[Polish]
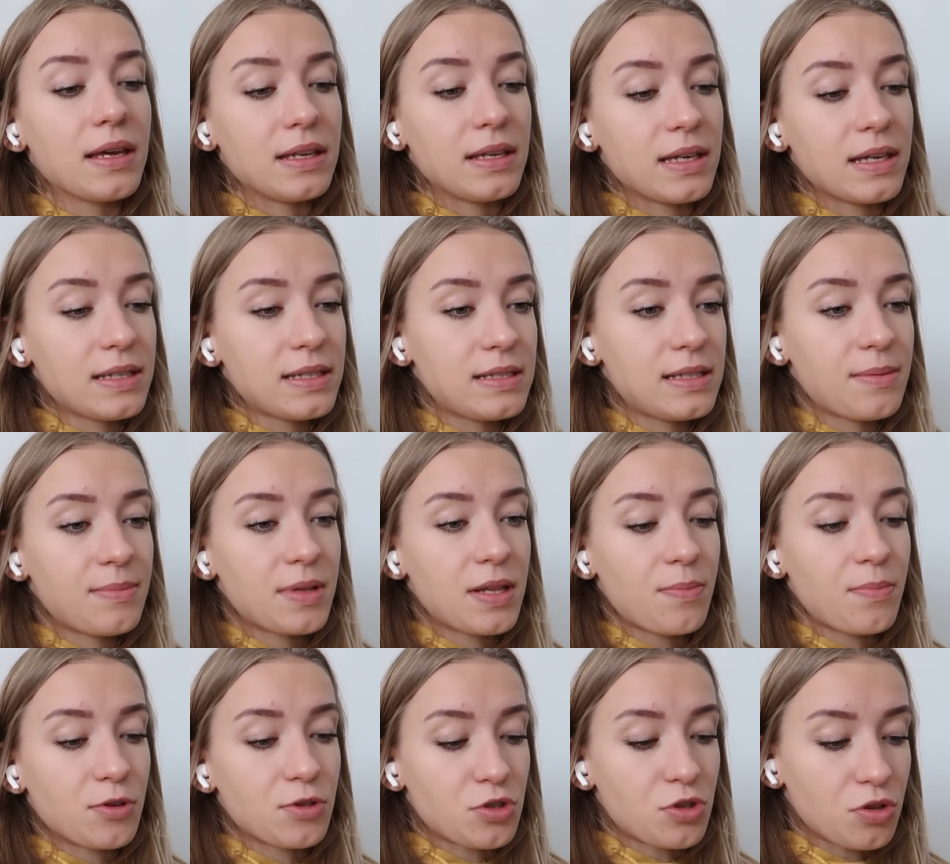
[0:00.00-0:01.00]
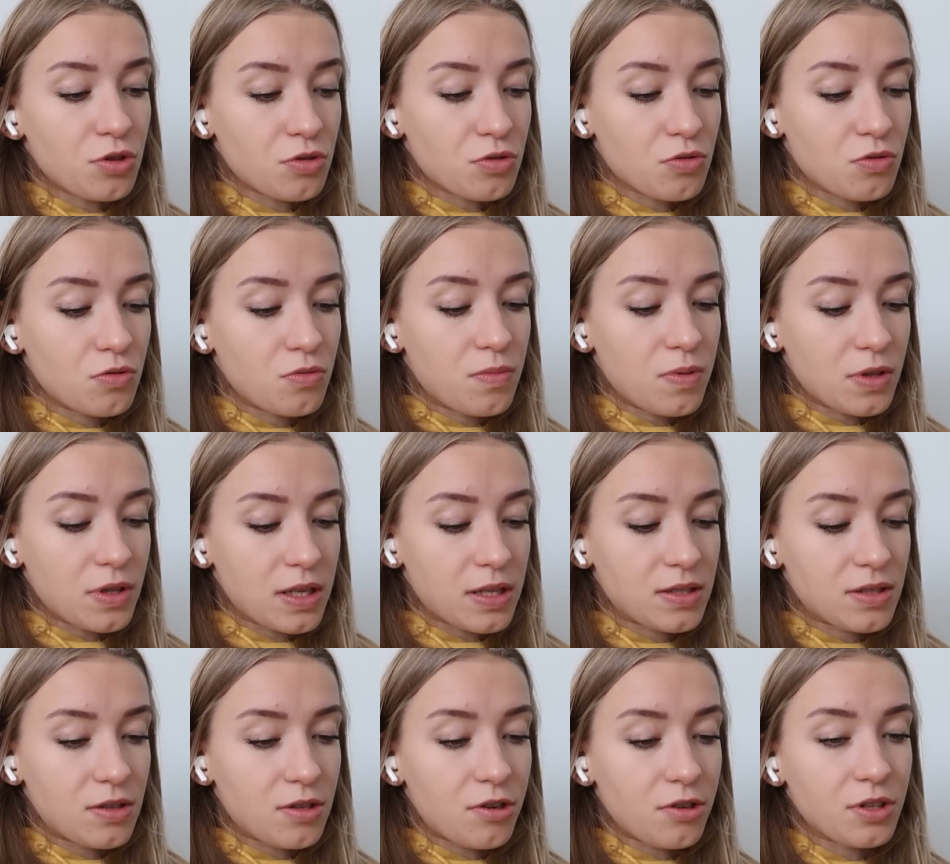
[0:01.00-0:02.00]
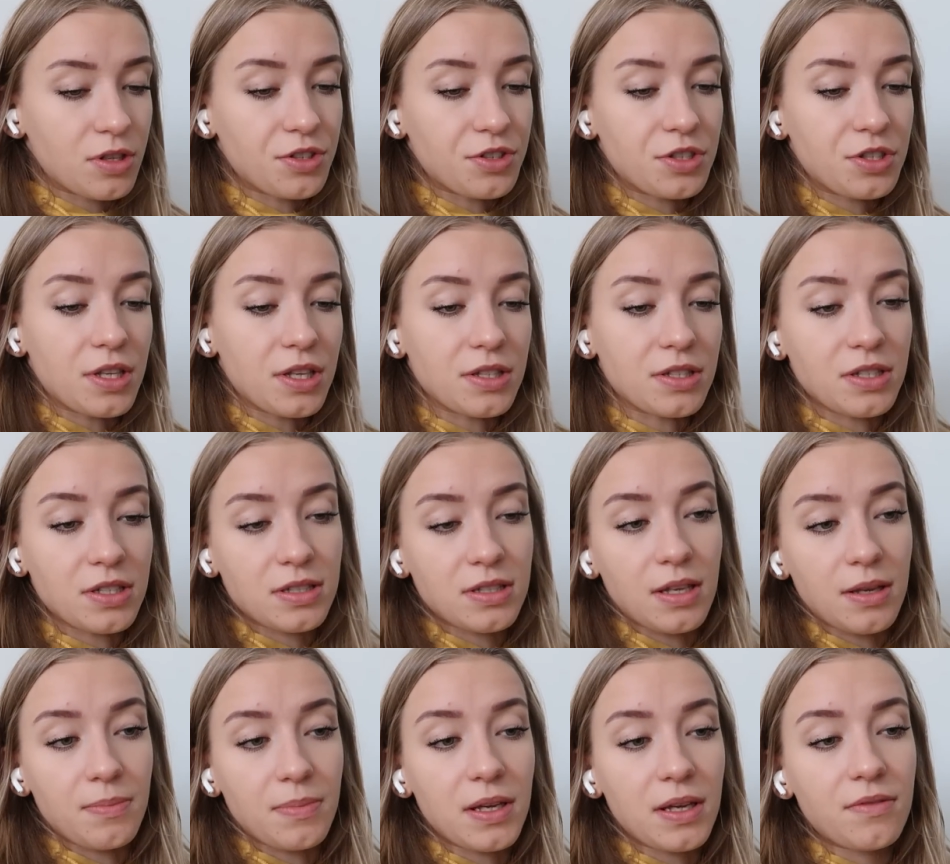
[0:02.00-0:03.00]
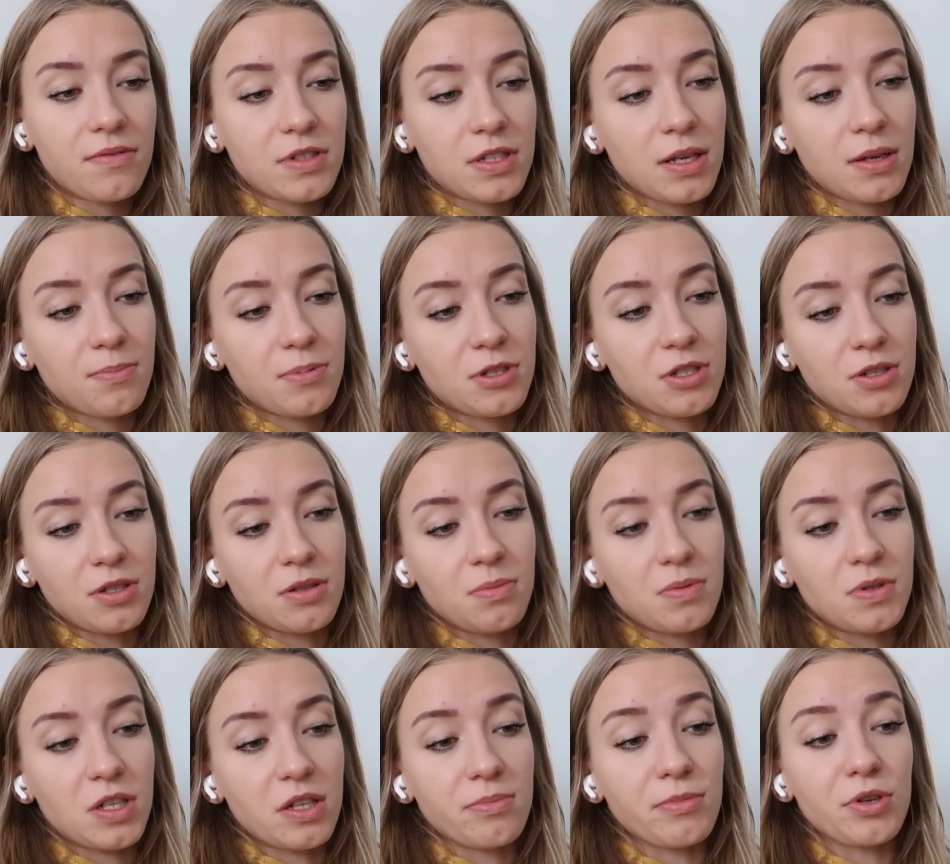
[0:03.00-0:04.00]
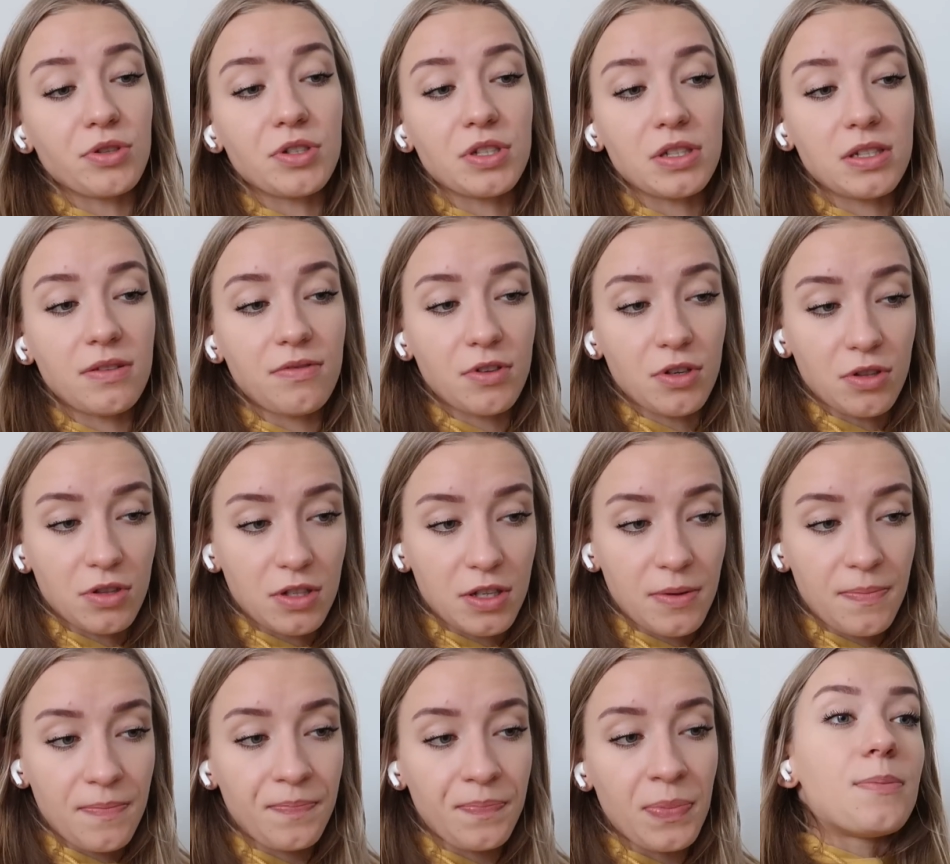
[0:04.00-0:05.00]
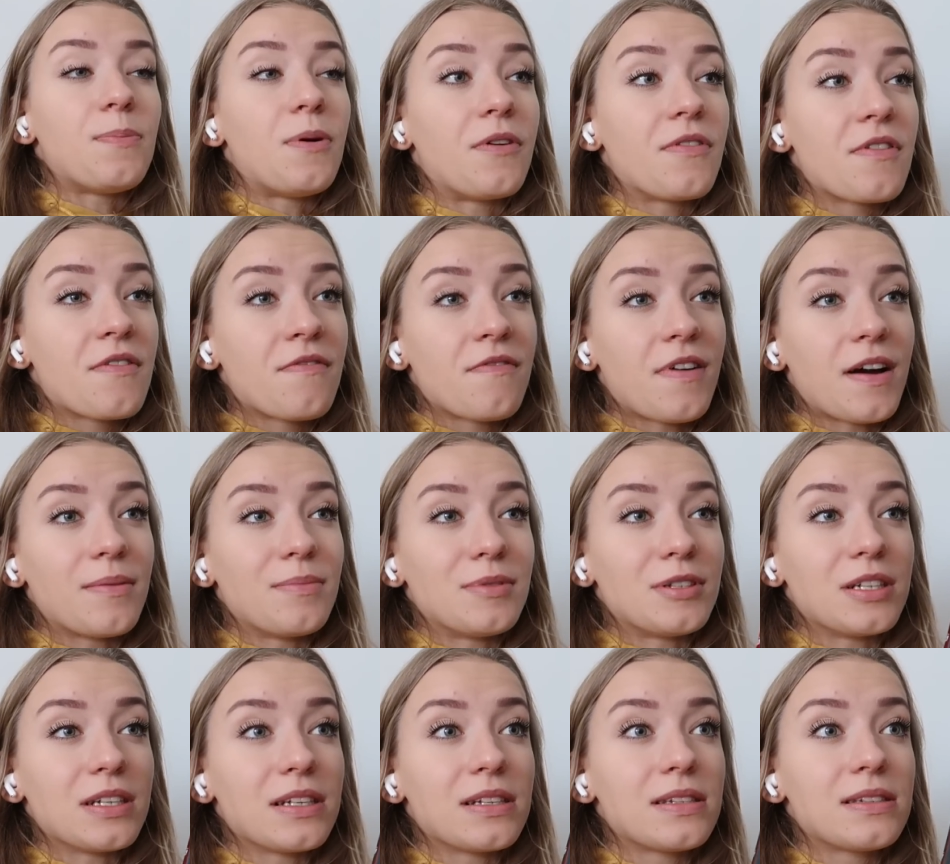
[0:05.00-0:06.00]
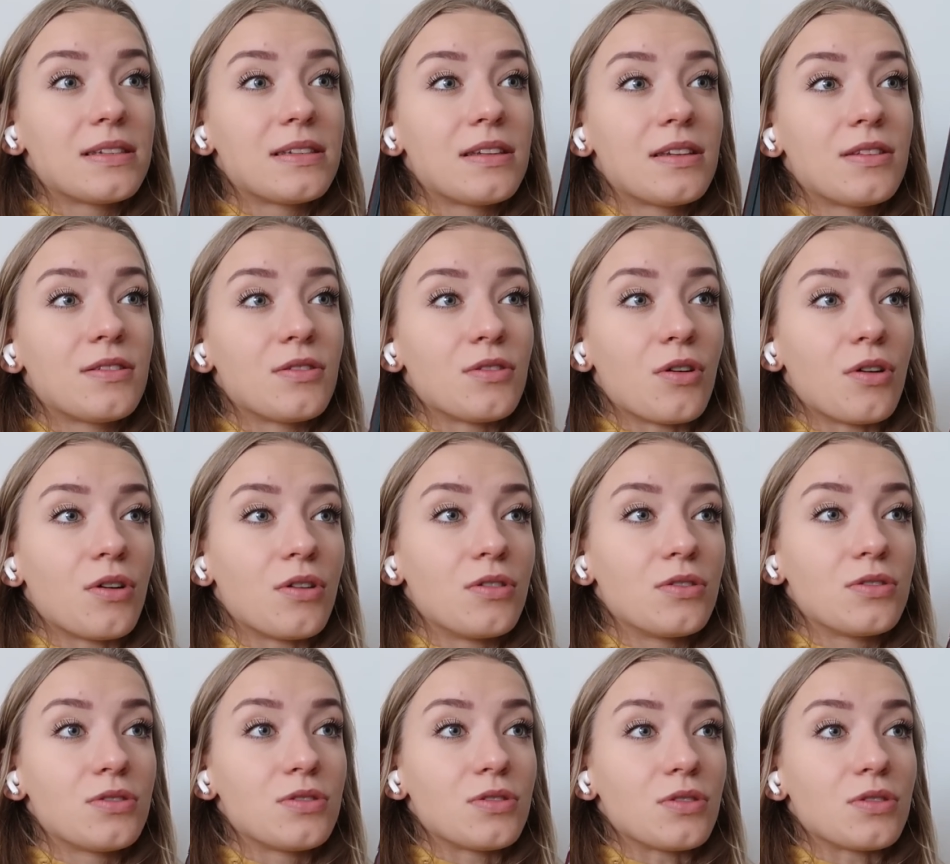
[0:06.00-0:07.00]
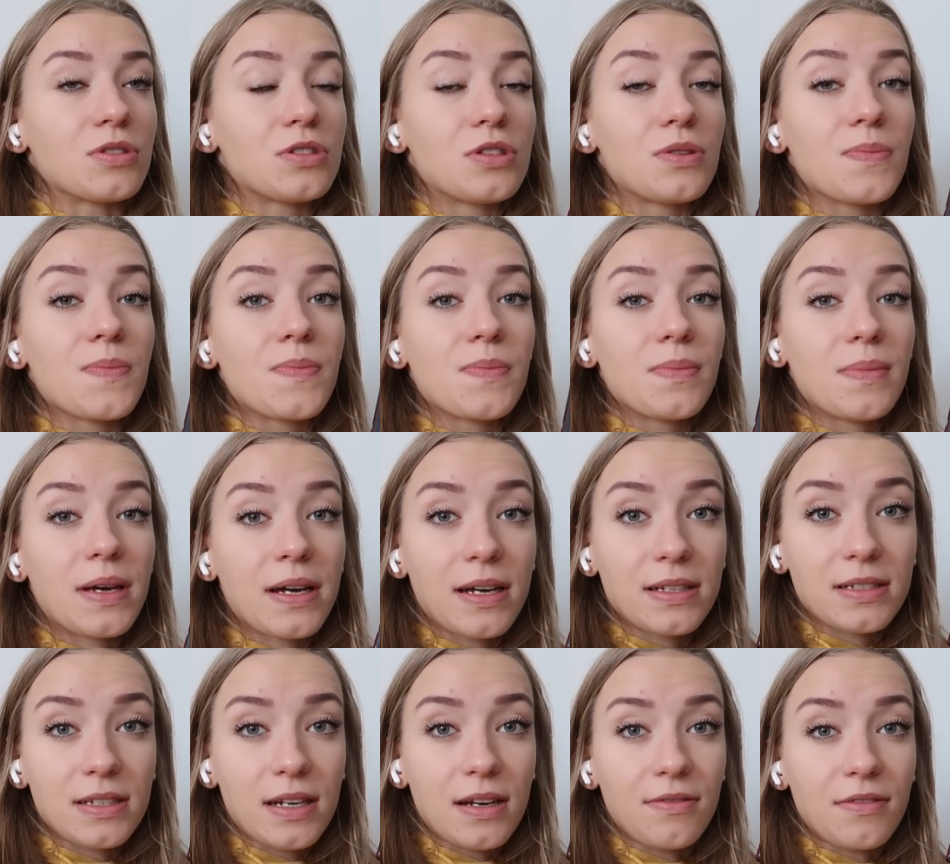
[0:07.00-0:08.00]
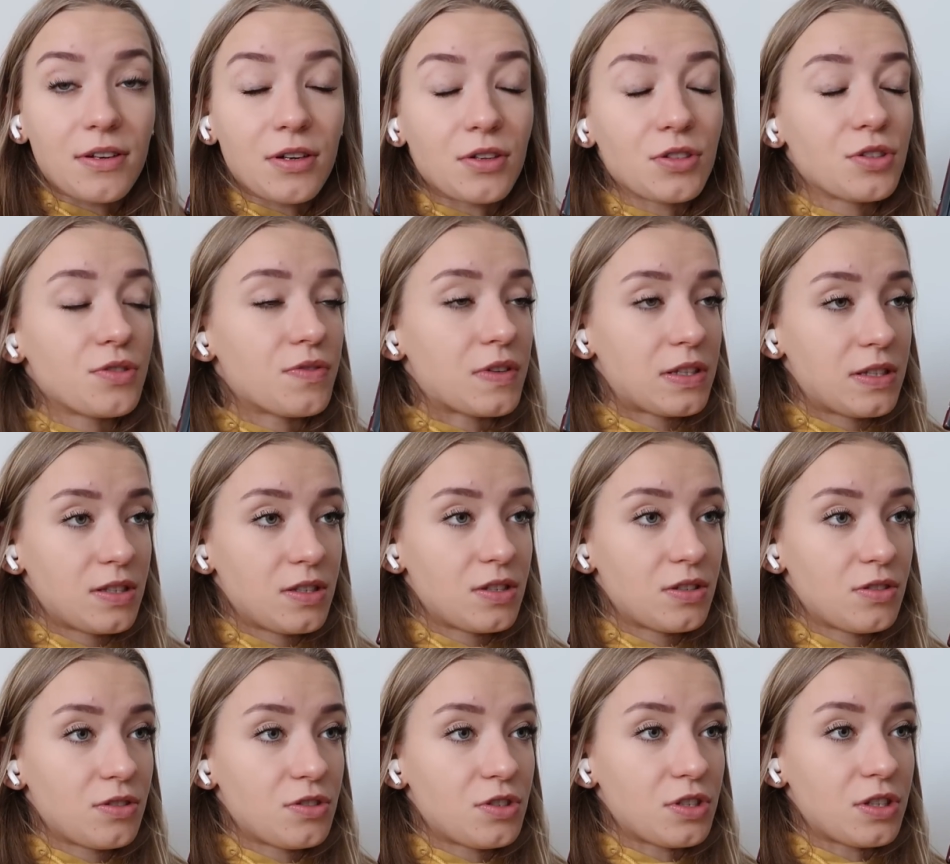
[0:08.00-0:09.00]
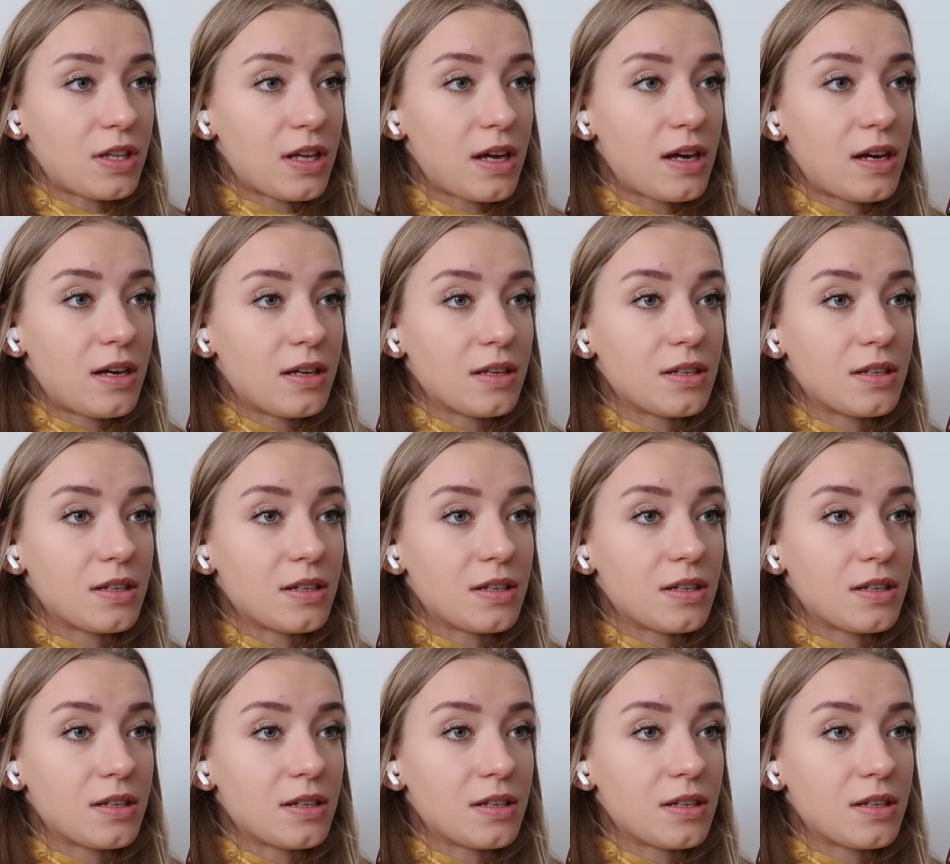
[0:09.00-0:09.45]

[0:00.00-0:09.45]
Jestem na początku, bo na stronie 41 przy przedmiocie 9 i powiem Wam, że jest to coś mega ciekawego, świetnie się to czyta.